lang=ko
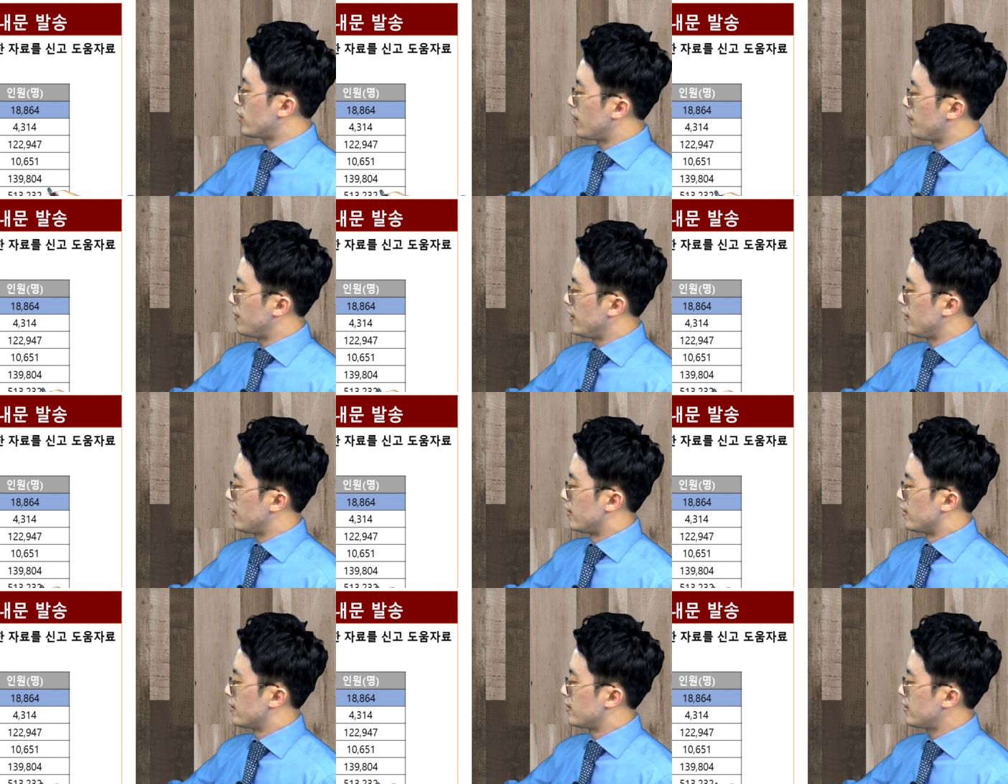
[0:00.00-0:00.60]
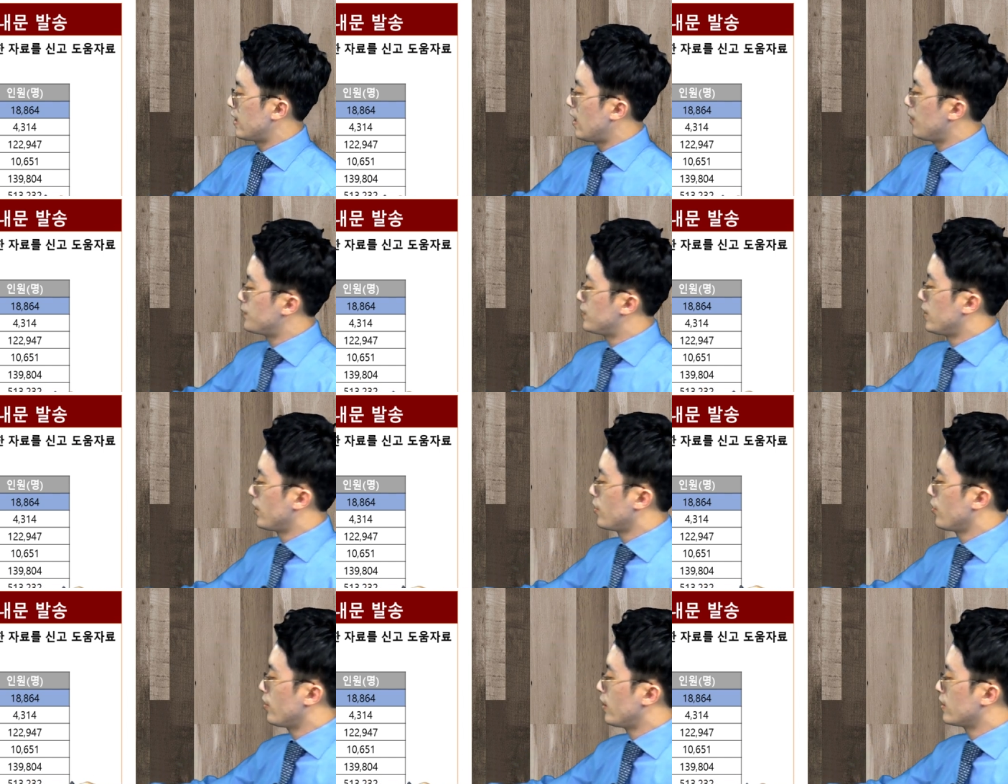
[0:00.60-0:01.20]
대비
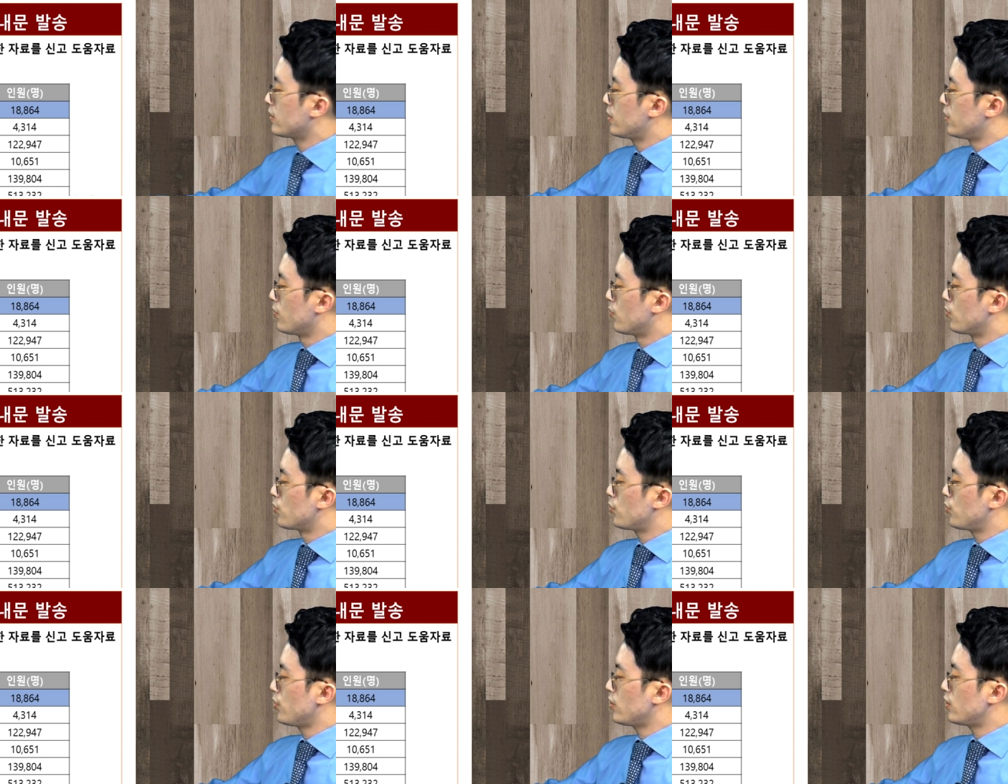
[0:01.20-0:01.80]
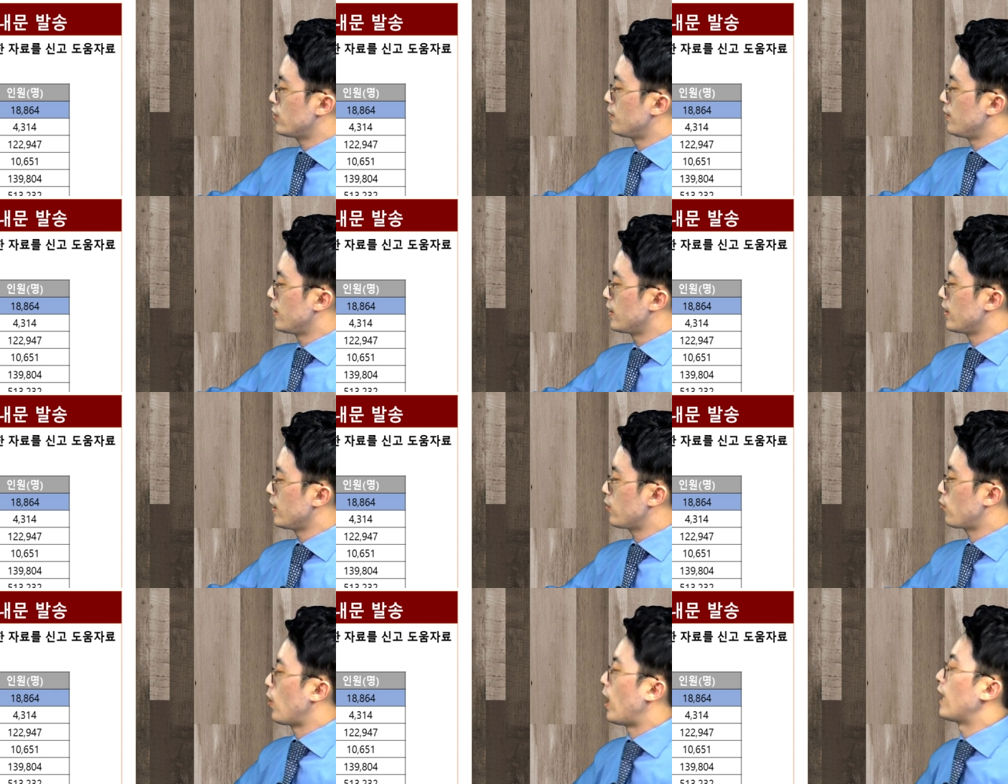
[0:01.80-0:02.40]
사업장 현황 신고 수익
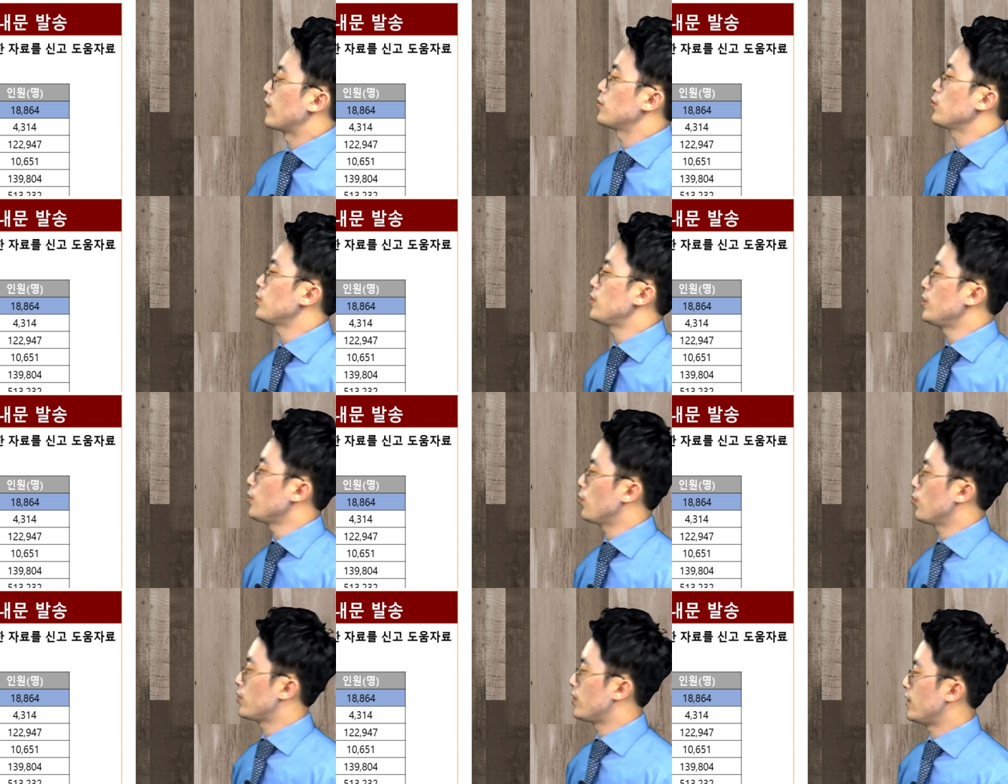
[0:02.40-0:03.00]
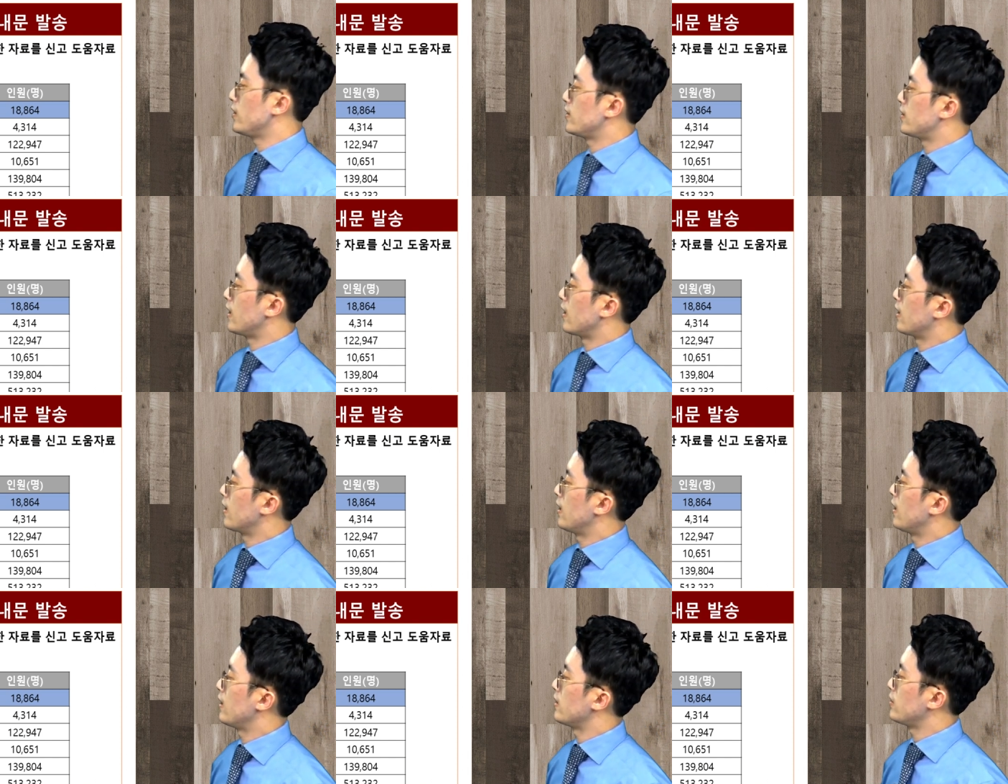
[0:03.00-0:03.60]
금액이 과소 신고된
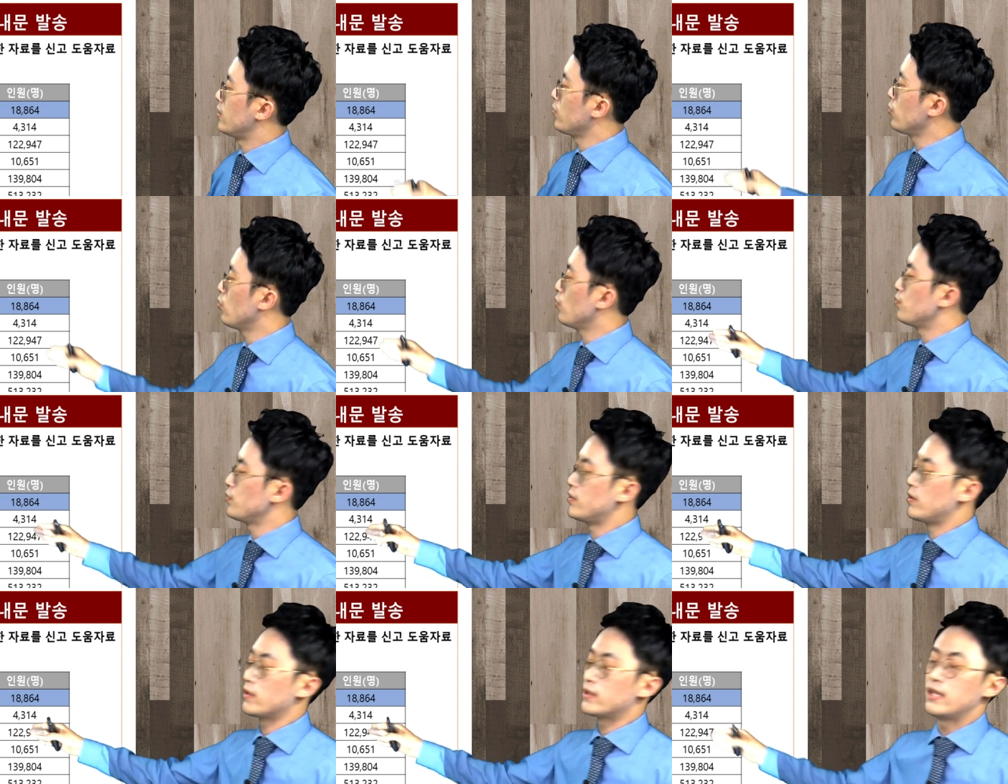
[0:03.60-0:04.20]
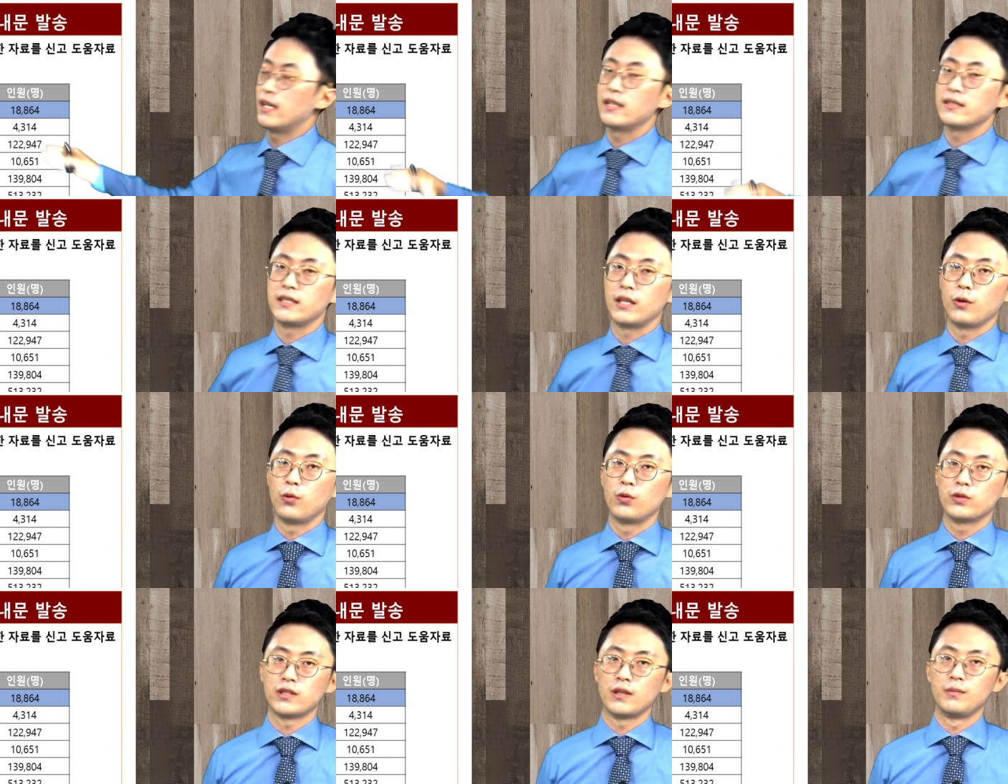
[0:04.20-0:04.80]
자가 신고 분석 사항
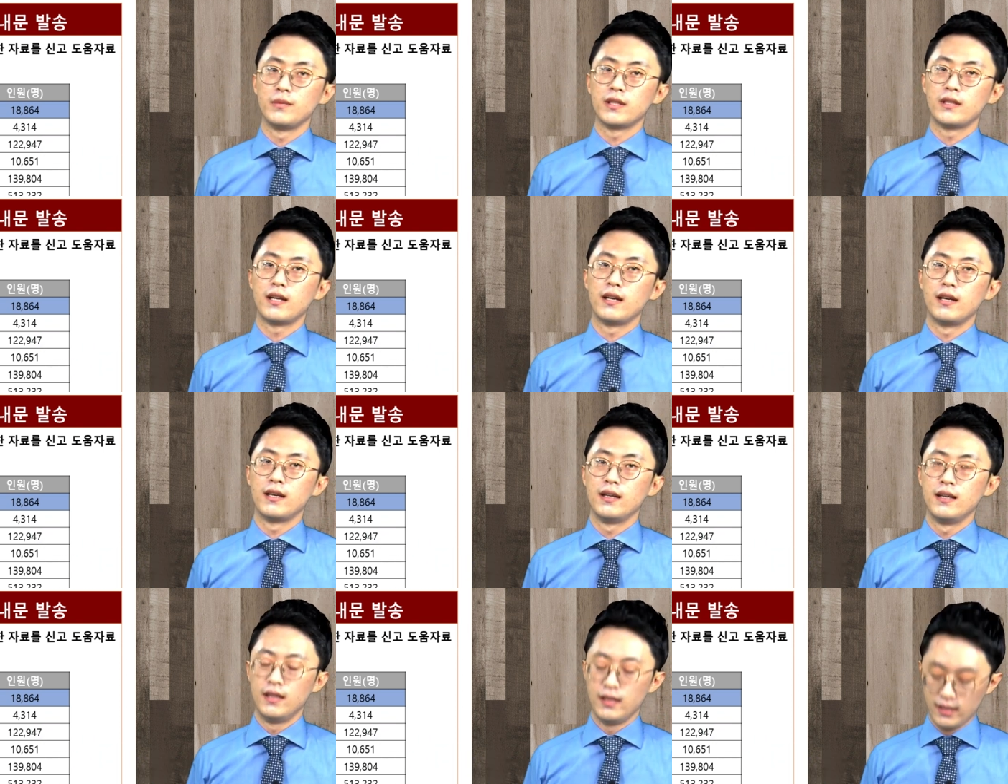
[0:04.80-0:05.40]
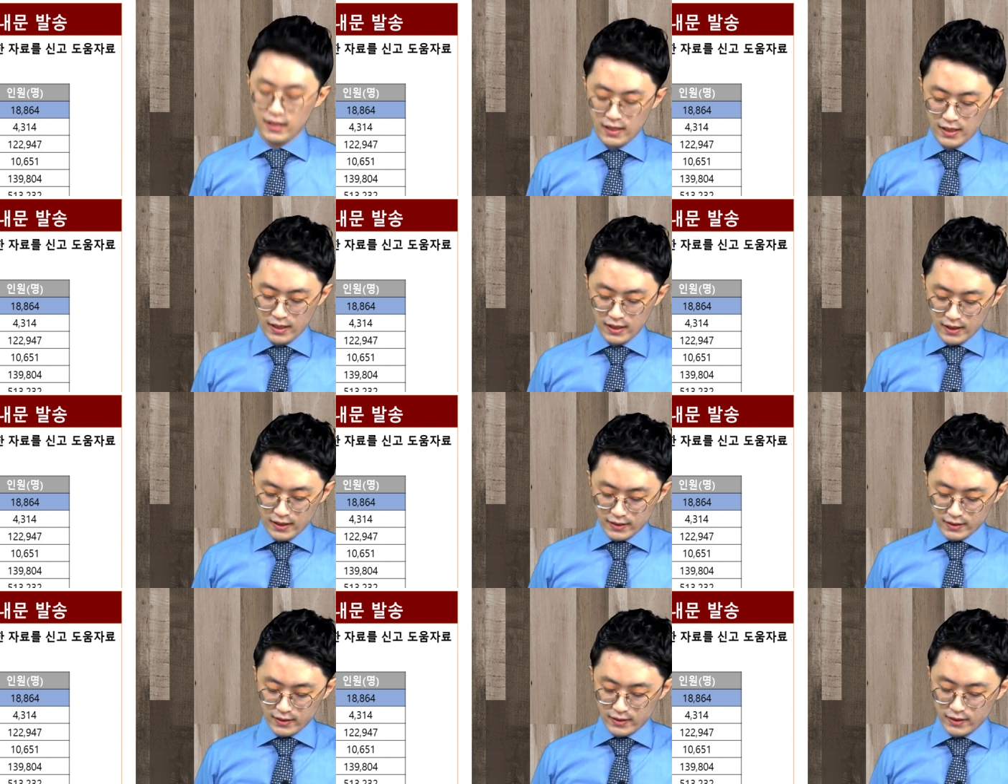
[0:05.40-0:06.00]
제공자입니다.
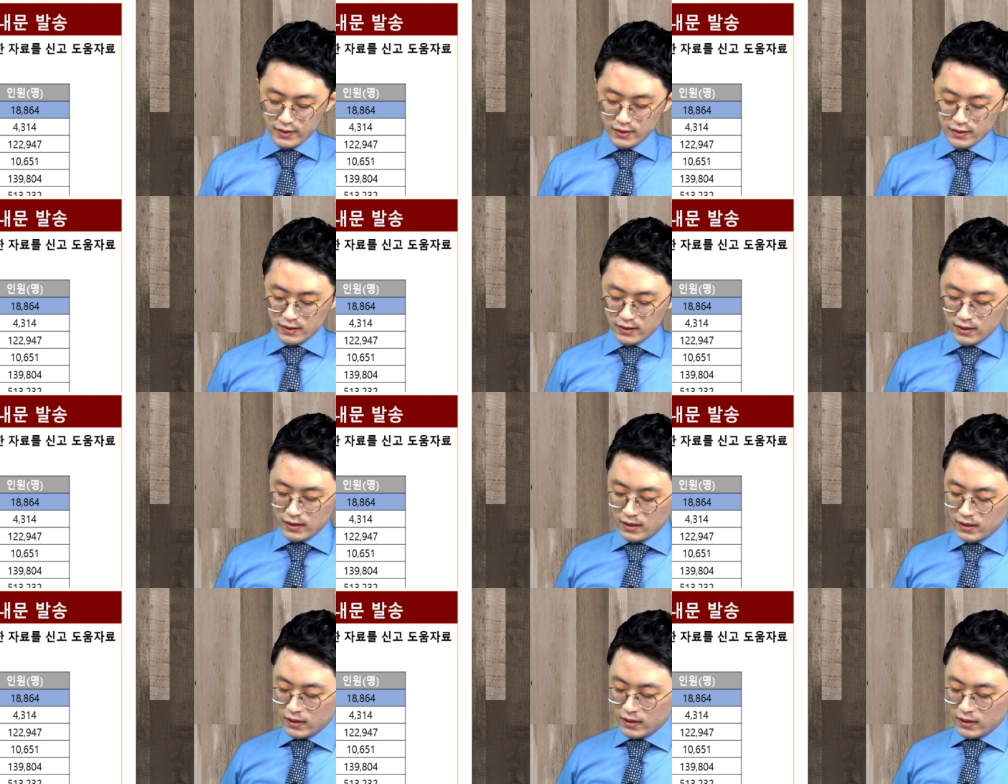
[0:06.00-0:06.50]
즉